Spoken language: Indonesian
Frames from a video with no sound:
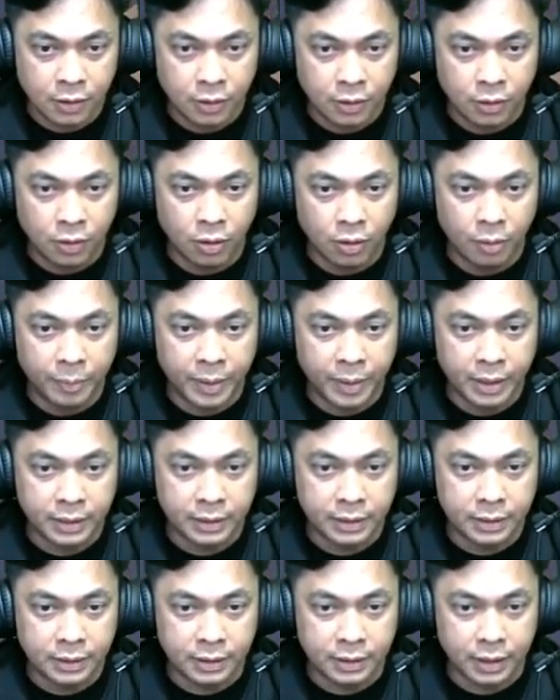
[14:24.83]
Lompat
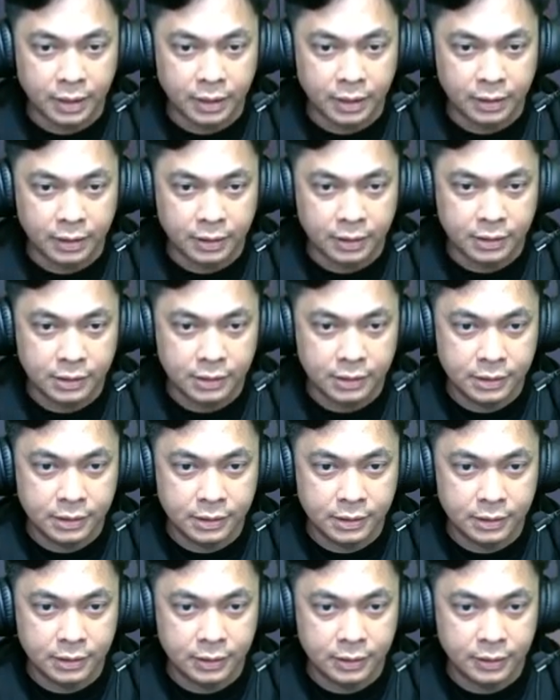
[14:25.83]
Naik ke atas
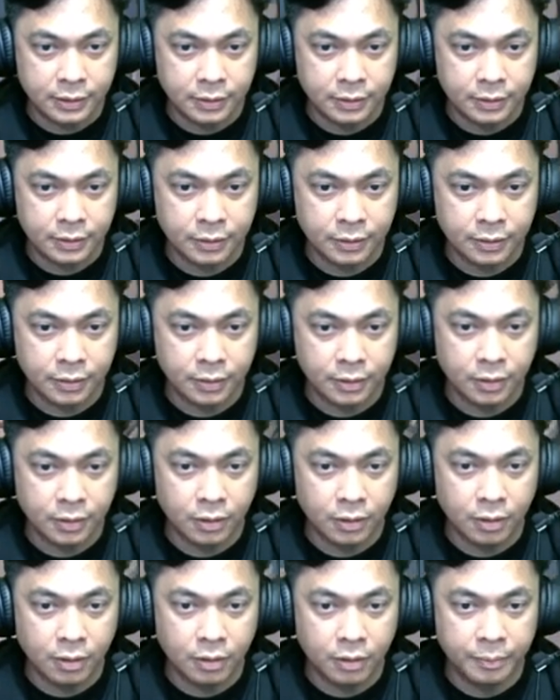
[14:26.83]

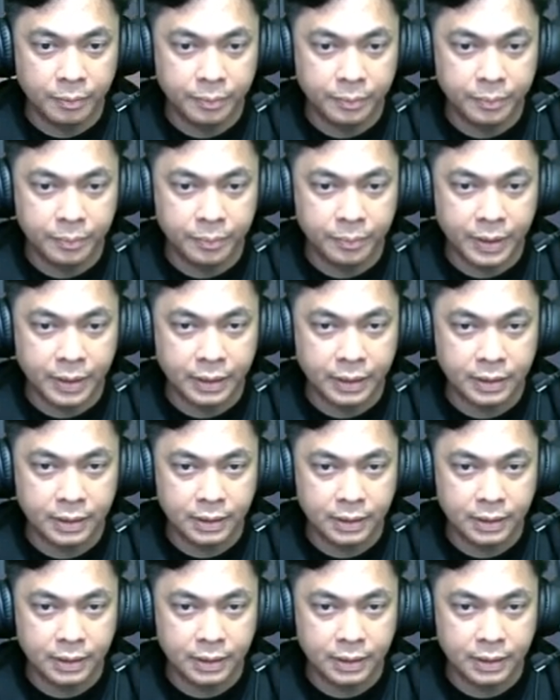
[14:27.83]
Lompat